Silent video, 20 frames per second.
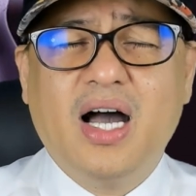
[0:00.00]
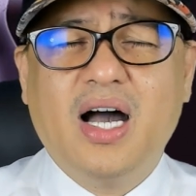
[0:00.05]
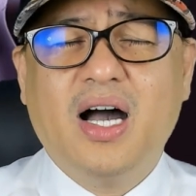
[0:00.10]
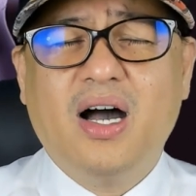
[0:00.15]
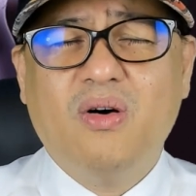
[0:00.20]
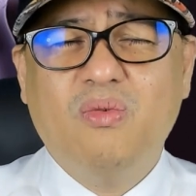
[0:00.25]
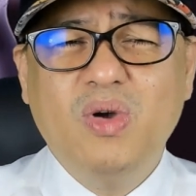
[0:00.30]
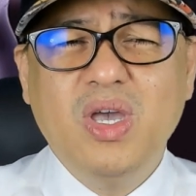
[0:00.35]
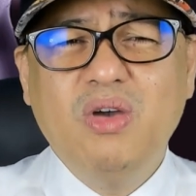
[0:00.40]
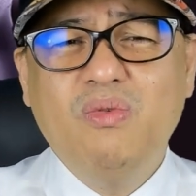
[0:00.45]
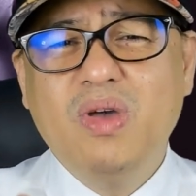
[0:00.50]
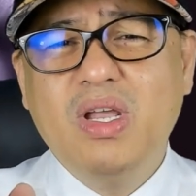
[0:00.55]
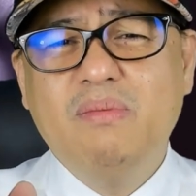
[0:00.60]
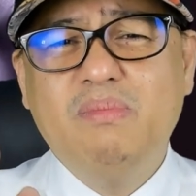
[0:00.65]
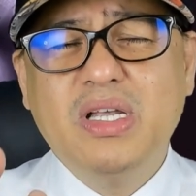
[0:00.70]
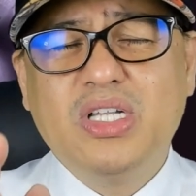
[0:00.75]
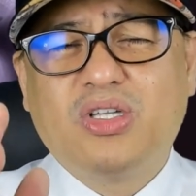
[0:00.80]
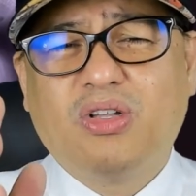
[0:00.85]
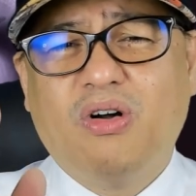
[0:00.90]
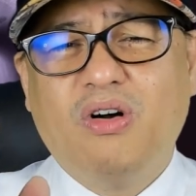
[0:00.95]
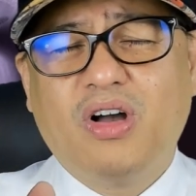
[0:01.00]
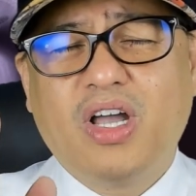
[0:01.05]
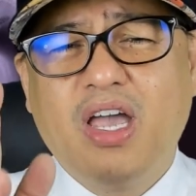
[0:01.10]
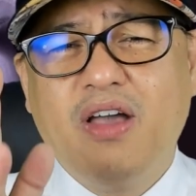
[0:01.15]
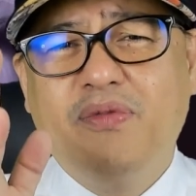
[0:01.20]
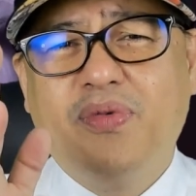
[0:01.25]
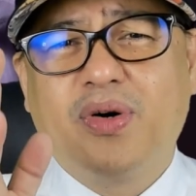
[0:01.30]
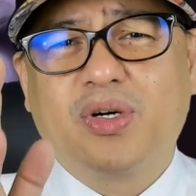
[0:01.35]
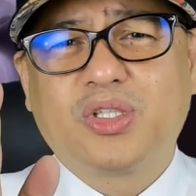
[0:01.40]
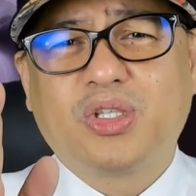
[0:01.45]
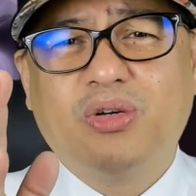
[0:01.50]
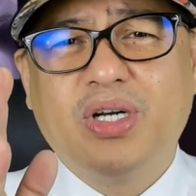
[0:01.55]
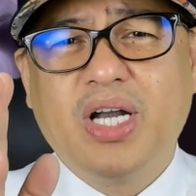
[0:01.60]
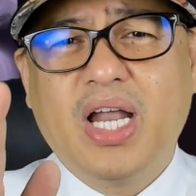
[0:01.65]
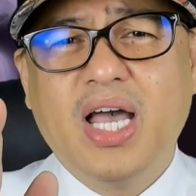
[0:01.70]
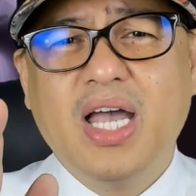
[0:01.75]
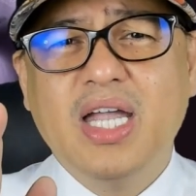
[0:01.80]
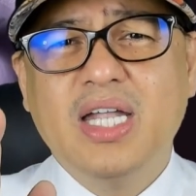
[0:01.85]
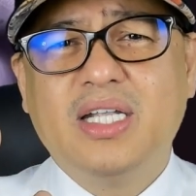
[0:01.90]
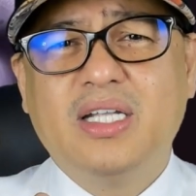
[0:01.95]
uh, we will be talking for
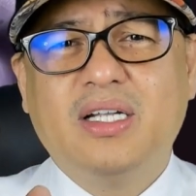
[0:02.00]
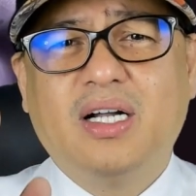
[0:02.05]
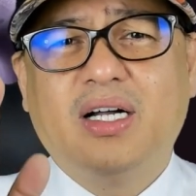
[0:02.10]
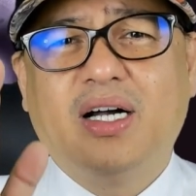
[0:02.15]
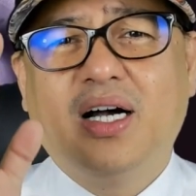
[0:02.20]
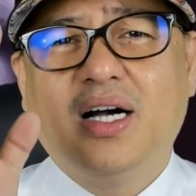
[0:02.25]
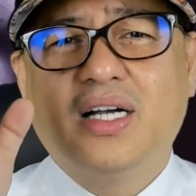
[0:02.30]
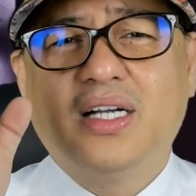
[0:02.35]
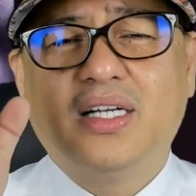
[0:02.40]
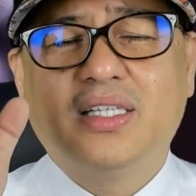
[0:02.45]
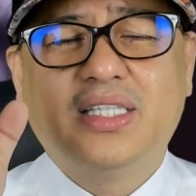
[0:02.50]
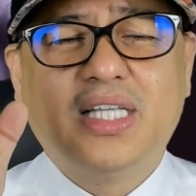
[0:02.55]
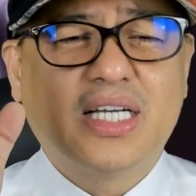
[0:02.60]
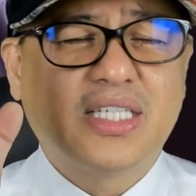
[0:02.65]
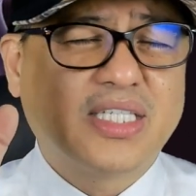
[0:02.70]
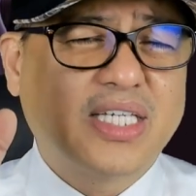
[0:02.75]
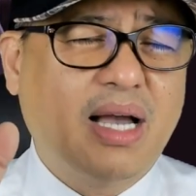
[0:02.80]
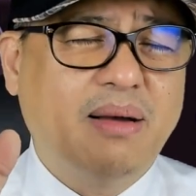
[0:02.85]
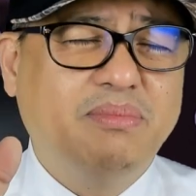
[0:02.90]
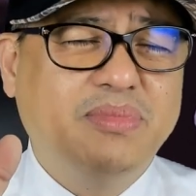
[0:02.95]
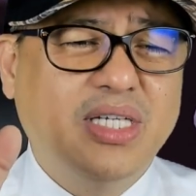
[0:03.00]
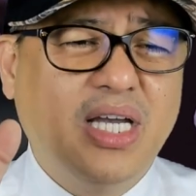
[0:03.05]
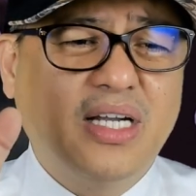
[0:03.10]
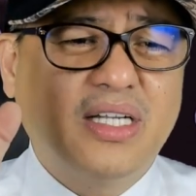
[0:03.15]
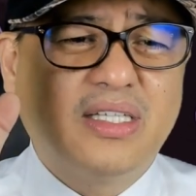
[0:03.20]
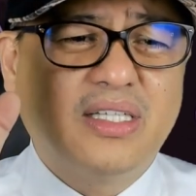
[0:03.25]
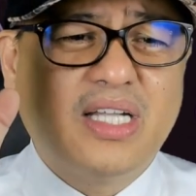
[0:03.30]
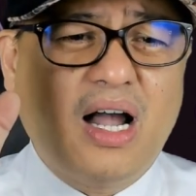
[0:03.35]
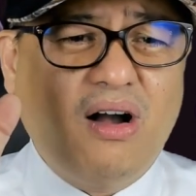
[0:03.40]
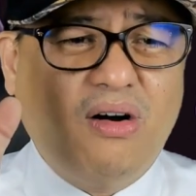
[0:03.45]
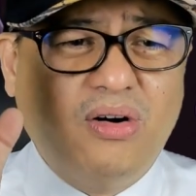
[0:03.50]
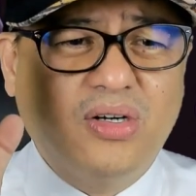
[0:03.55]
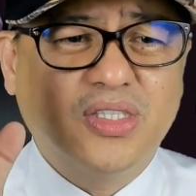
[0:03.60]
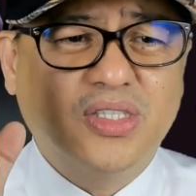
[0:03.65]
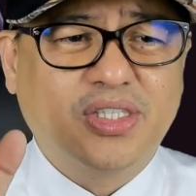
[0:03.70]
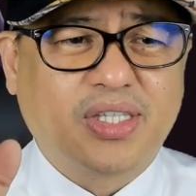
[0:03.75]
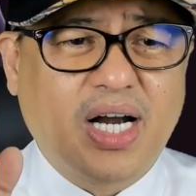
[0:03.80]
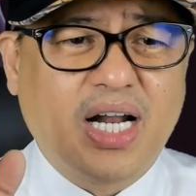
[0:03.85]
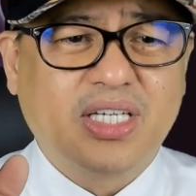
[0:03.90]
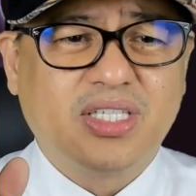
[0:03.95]
tonight uh, the subject, the
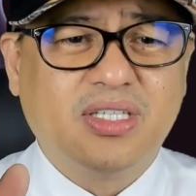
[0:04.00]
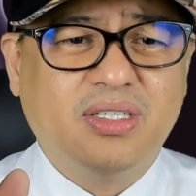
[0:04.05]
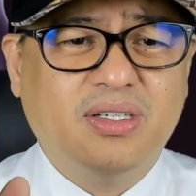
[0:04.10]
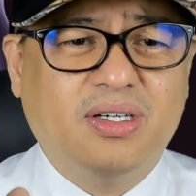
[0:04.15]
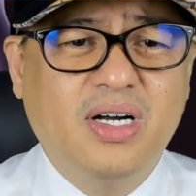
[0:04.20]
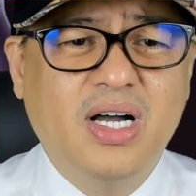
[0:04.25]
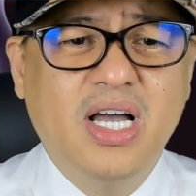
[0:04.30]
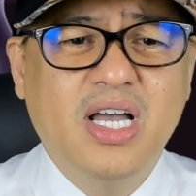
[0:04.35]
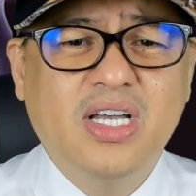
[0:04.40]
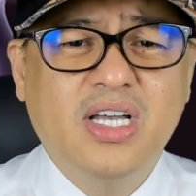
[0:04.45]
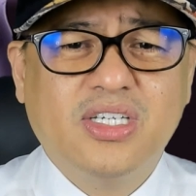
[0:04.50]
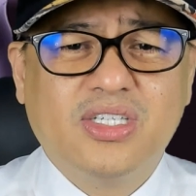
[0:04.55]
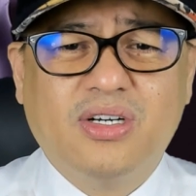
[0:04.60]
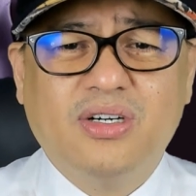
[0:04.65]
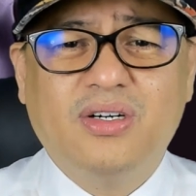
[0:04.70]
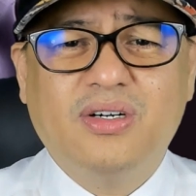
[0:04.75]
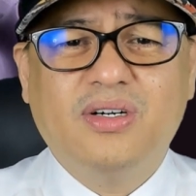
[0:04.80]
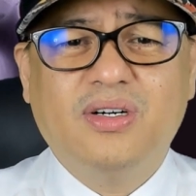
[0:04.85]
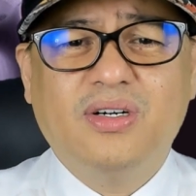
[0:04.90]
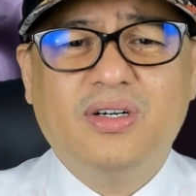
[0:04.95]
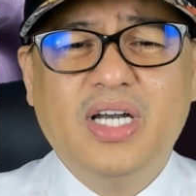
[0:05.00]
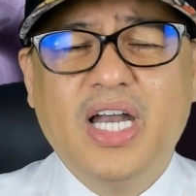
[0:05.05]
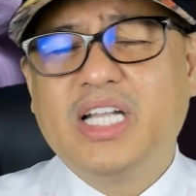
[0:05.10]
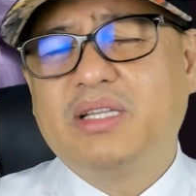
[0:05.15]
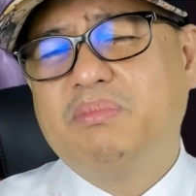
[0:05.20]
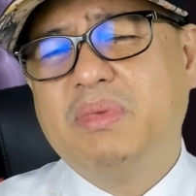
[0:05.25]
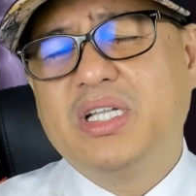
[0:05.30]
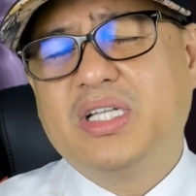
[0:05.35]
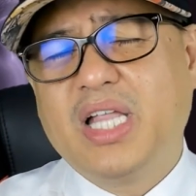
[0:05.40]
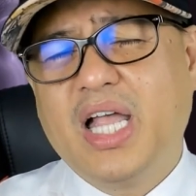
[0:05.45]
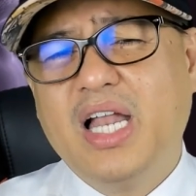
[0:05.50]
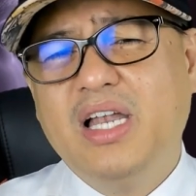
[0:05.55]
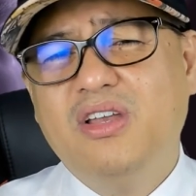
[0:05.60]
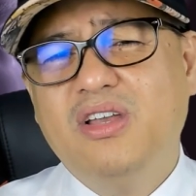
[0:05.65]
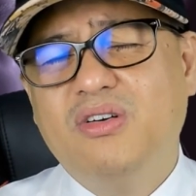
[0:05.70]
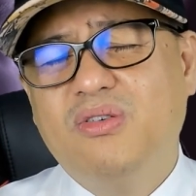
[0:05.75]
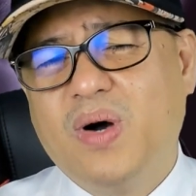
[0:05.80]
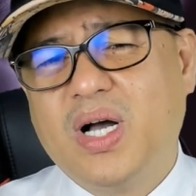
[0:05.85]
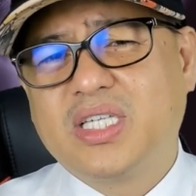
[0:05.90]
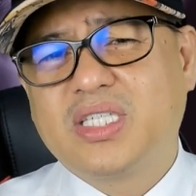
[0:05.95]
contrast. no So let me tell
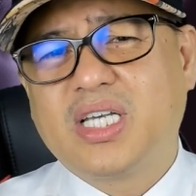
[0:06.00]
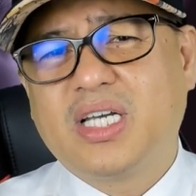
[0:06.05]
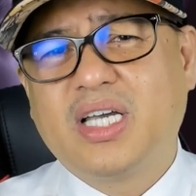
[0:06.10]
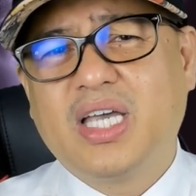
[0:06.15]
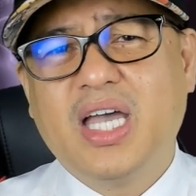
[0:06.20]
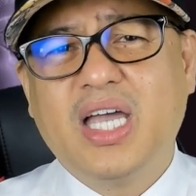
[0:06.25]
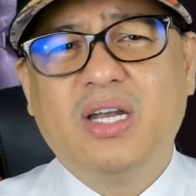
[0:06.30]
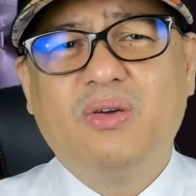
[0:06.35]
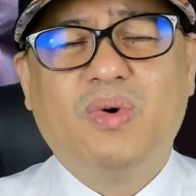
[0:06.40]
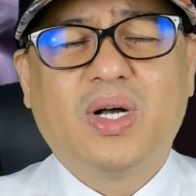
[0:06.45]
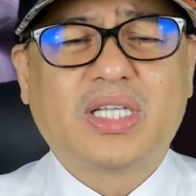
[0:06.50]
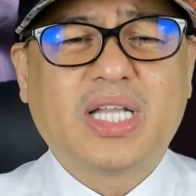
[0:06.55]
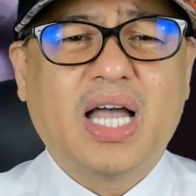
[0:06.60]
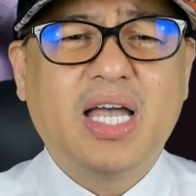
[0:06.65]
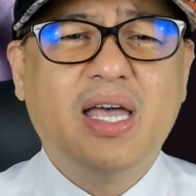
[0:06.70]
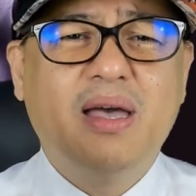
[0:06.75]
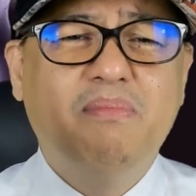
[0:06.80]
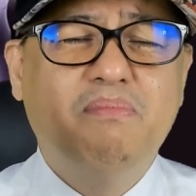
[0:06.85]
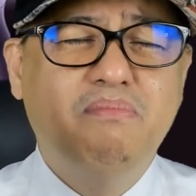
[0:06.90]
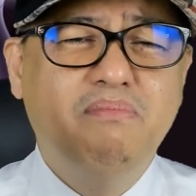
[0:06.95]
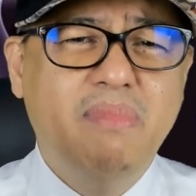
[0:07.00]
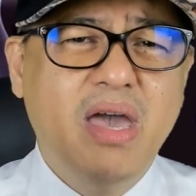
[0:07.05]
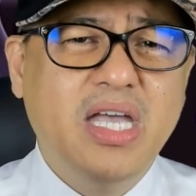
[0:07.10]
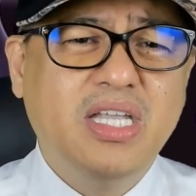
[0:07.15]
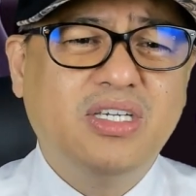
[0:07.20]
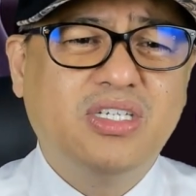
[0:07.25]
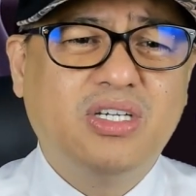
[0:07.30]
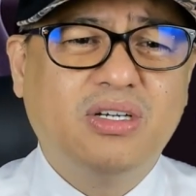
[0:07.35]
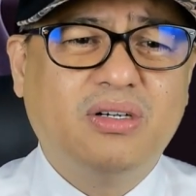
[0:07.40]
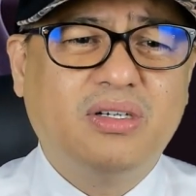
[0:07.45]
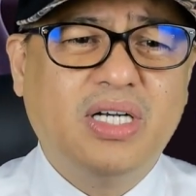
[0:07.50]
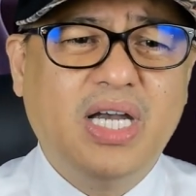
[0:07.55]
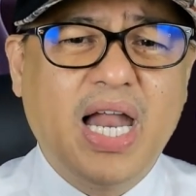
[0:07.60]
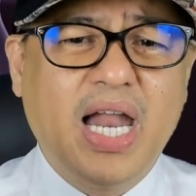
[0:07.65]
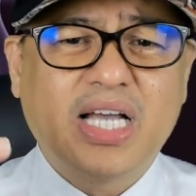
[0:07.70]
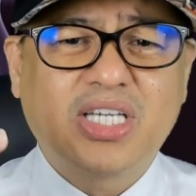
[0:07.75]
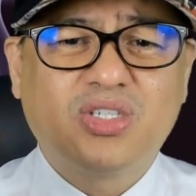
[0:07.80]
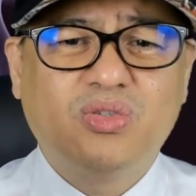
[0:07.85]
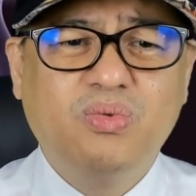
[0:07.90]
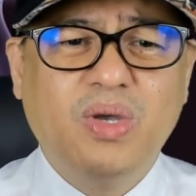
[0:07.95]
you once again what I have mentioned
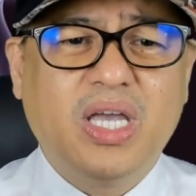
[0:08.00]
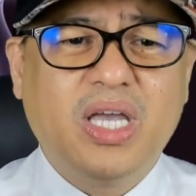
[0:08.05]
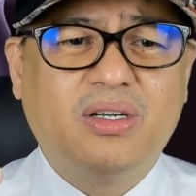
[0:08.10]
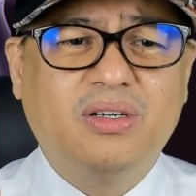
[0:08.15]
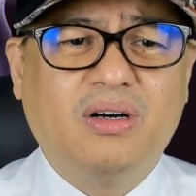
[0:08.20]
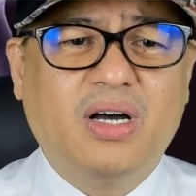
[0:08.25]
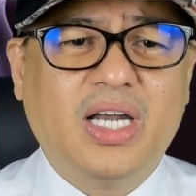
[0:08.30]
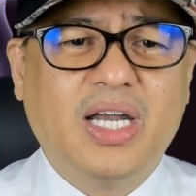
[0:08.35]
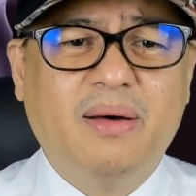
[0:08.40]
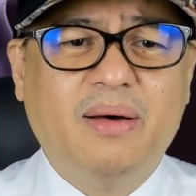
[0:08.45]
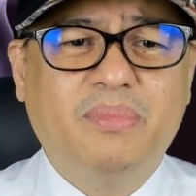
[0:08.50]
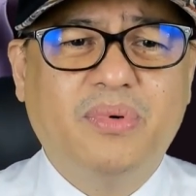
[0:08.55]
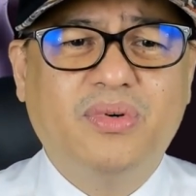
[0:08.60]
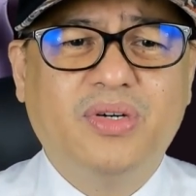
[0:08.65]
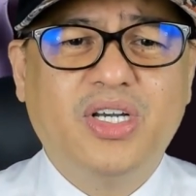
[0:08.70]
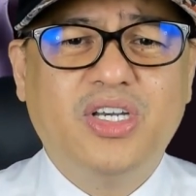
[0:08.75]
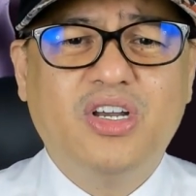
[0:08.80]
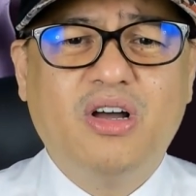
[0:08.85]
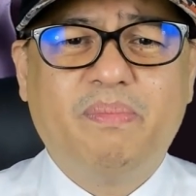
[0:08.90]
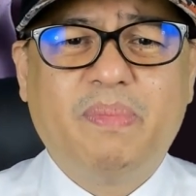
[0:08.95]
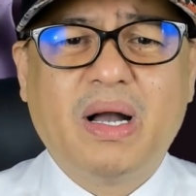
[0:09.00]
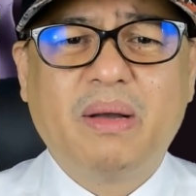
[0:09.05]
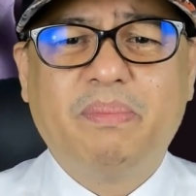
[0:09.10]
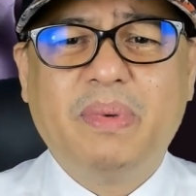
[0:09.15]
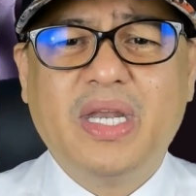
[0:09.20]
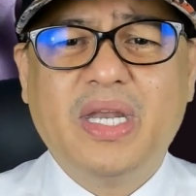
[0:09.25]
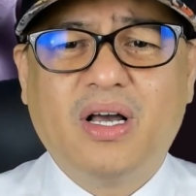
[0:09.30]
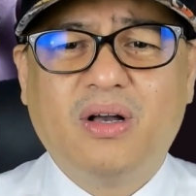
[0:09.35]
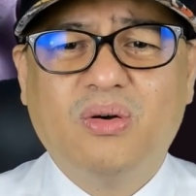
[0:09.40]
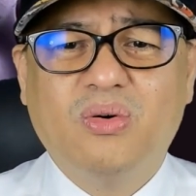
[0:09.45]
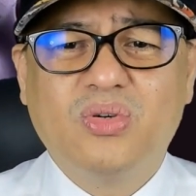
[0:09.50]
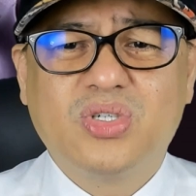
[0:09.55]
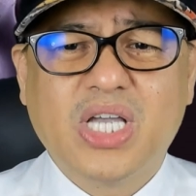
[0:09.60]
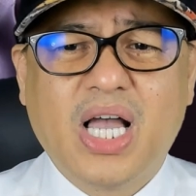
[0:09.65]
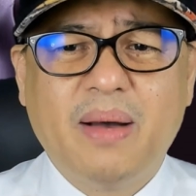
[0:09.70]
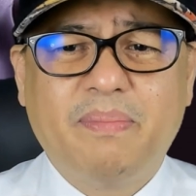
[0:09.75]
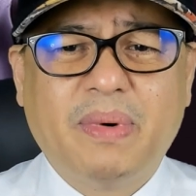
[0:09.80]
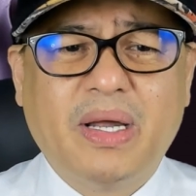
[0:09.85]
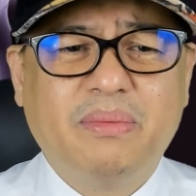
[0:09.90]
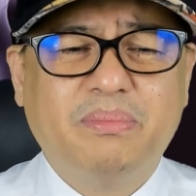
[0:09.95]
last week. no Alam po ninyo, pag
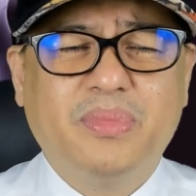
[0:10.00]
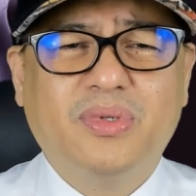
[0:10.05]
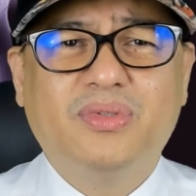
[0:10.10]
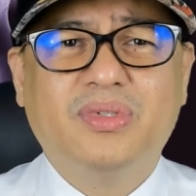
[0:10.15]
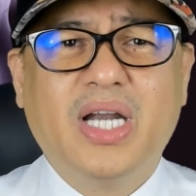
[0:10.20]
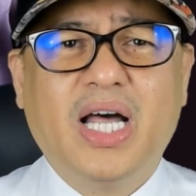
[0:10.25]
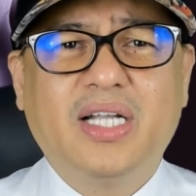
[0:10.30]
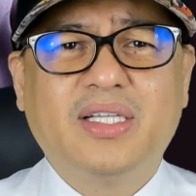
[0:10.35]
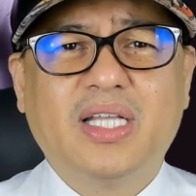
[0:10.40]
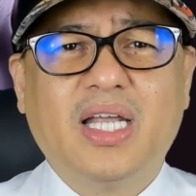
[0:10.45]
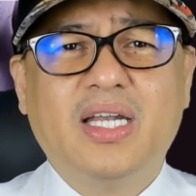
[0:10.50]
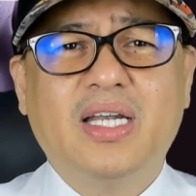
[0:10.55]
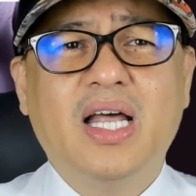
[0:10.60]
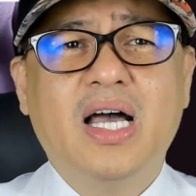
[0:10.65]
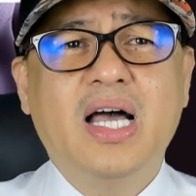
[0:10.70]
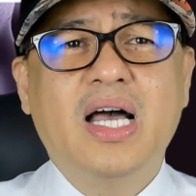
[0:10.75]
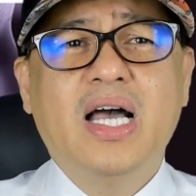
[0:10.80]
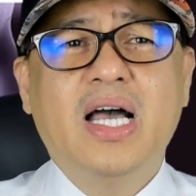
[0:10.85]
pinag-usapan po natin,